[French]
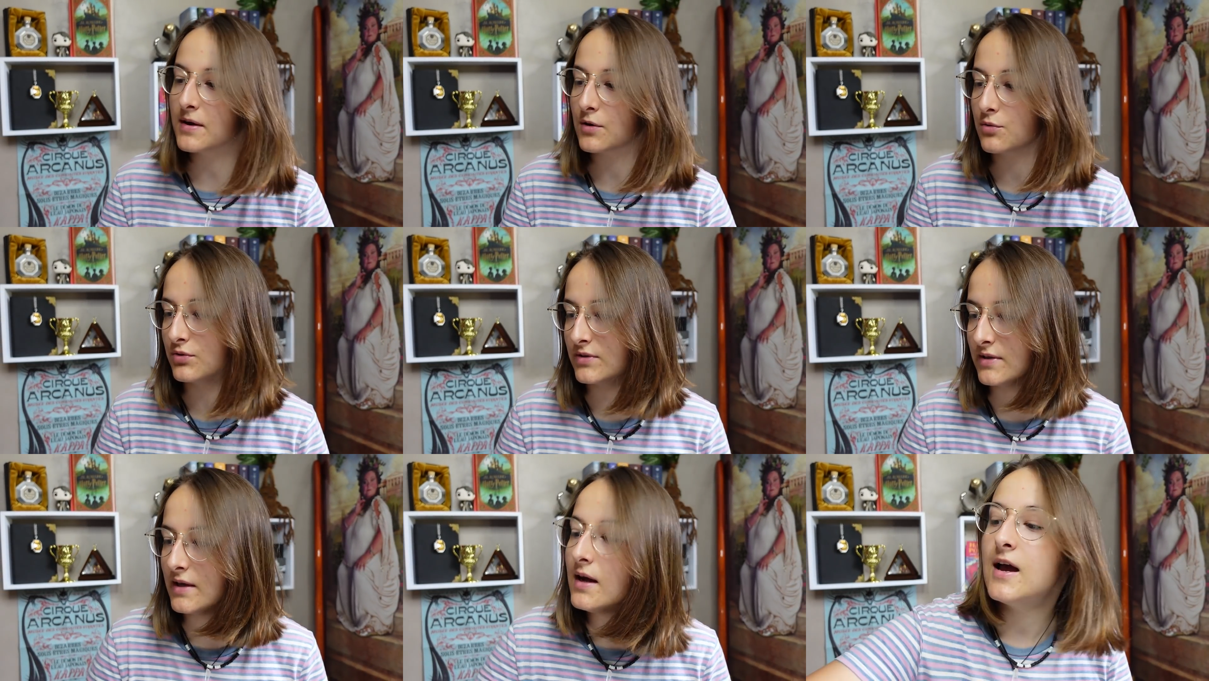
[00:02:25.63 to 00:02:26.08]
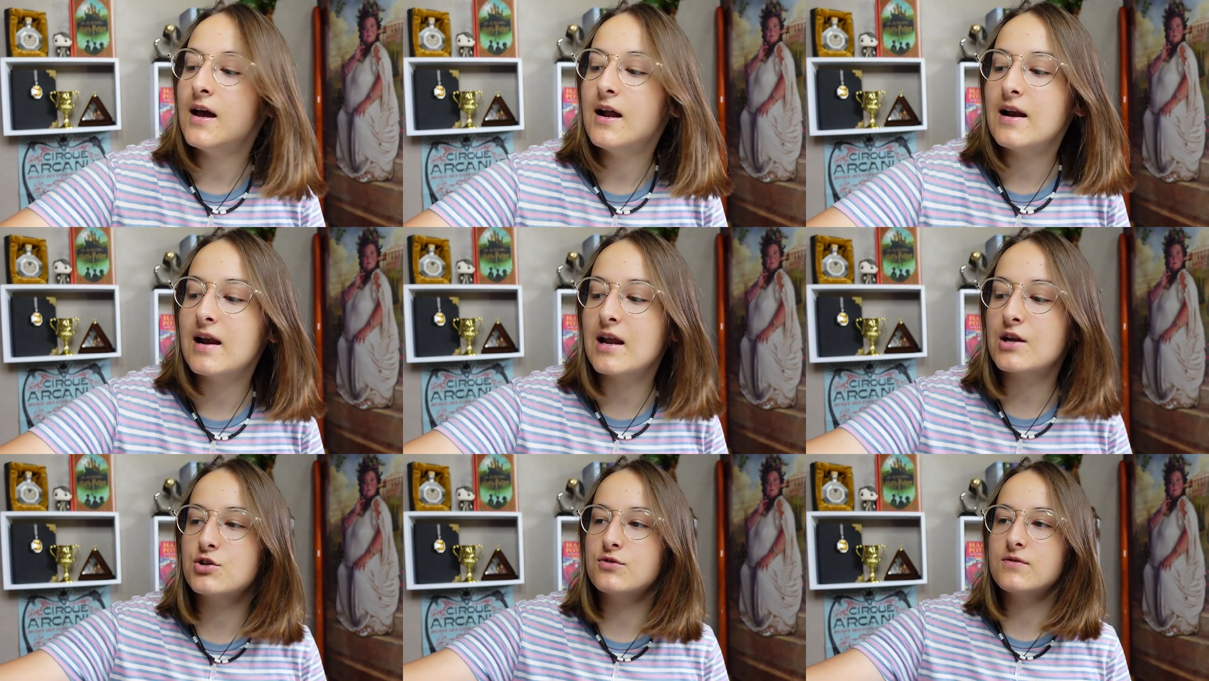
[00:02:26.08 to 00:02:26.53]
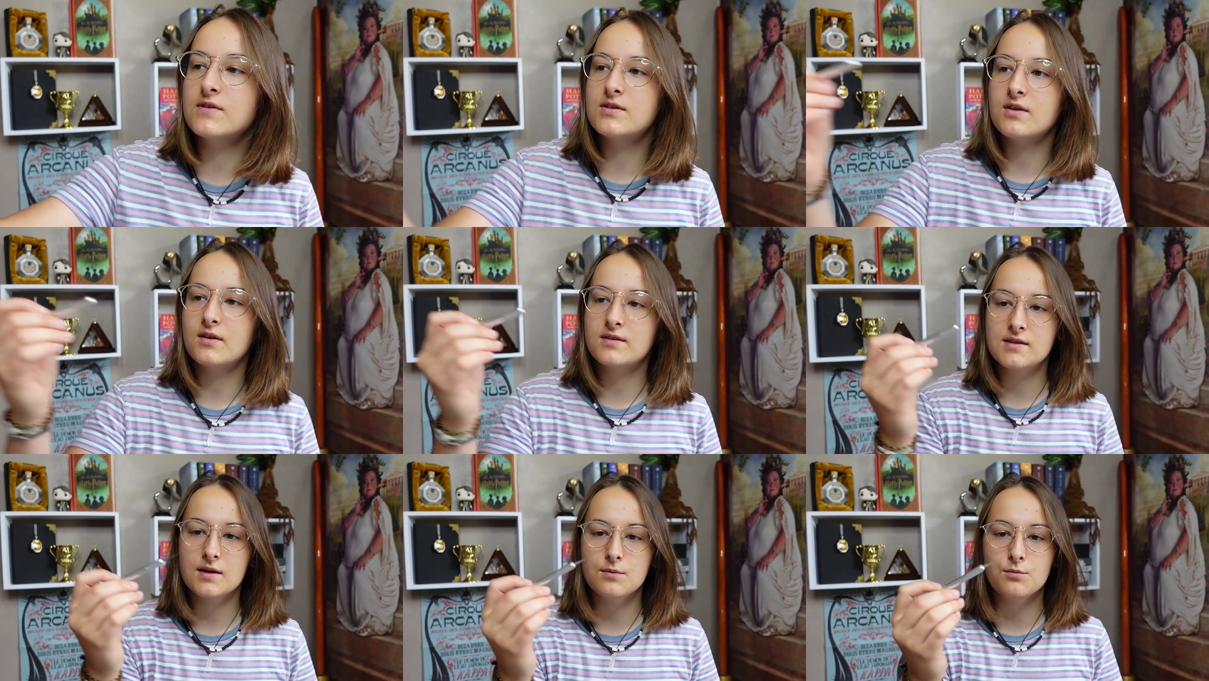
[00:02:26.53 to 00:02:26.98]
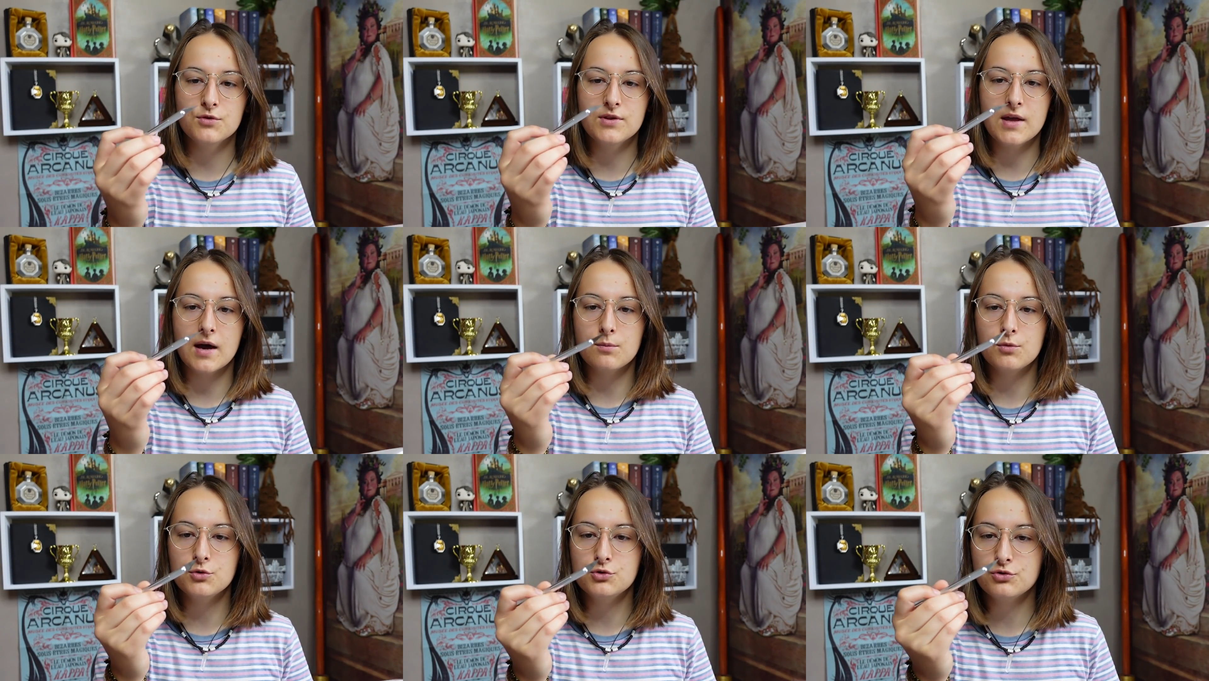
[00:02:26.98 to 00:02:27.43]
Écoutez, là je vais sortir mon
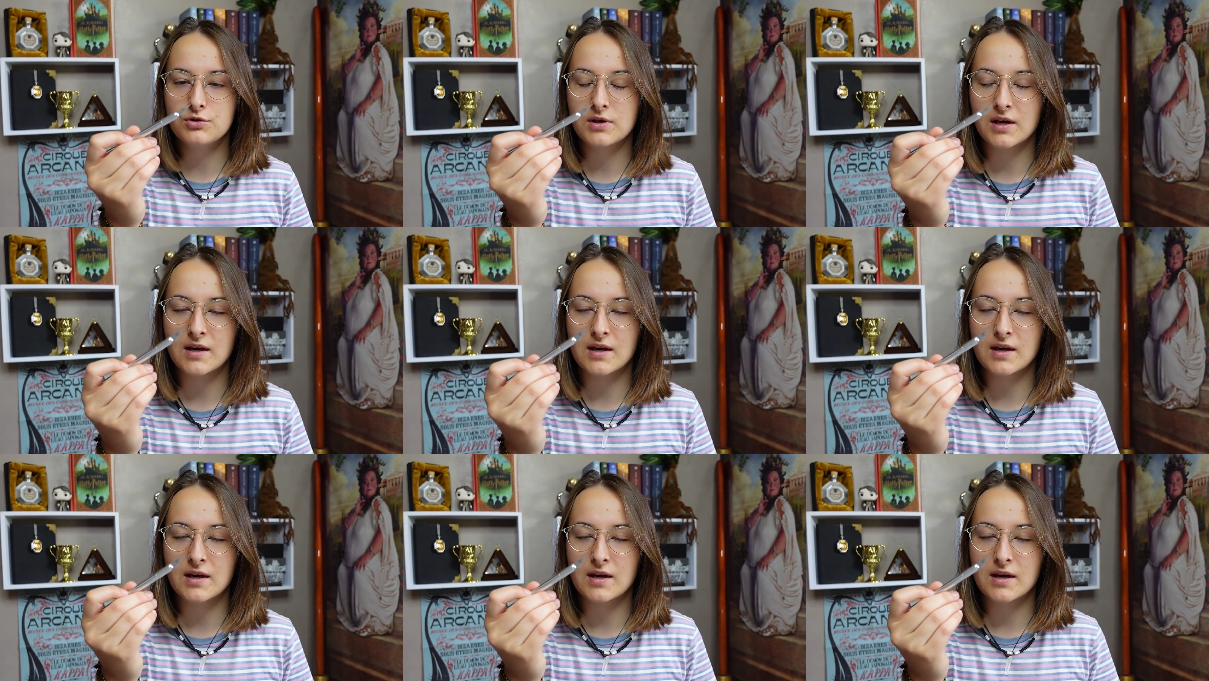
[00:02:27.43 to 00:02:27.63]
arme du